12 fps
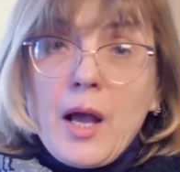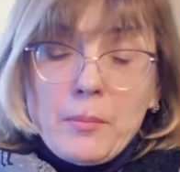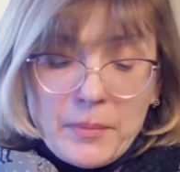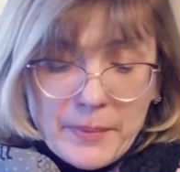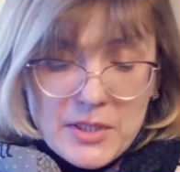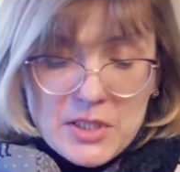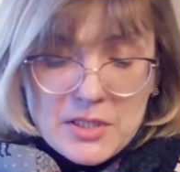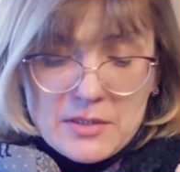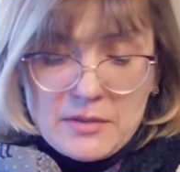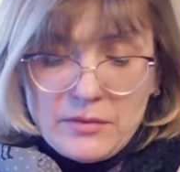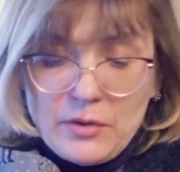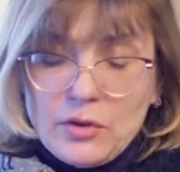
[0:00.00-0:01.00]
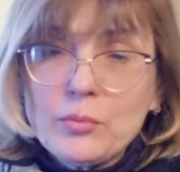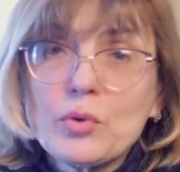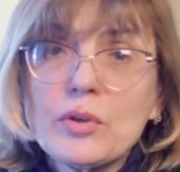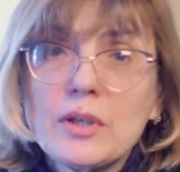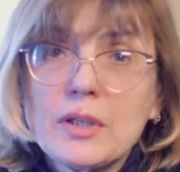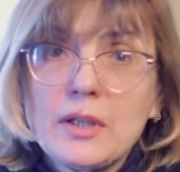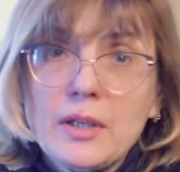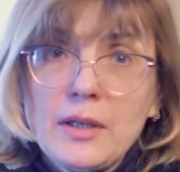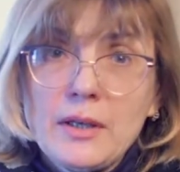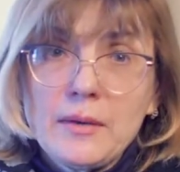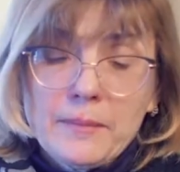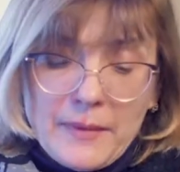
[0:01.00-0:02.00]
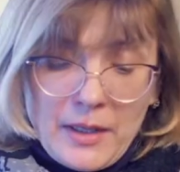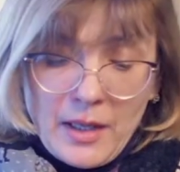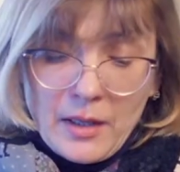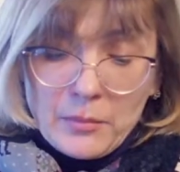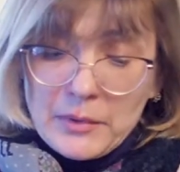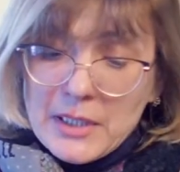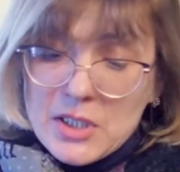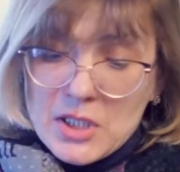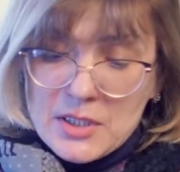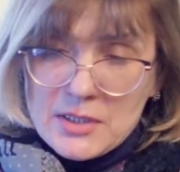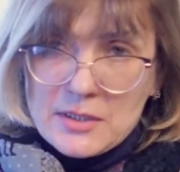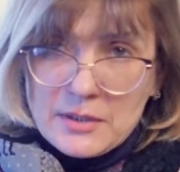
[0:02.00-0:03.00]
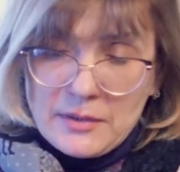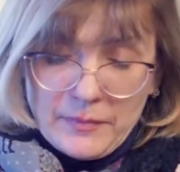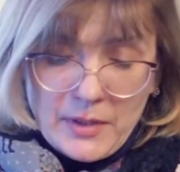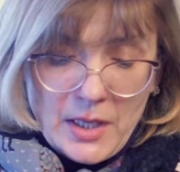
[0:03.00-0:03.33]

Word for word: По прошествии немногих дней младший сын,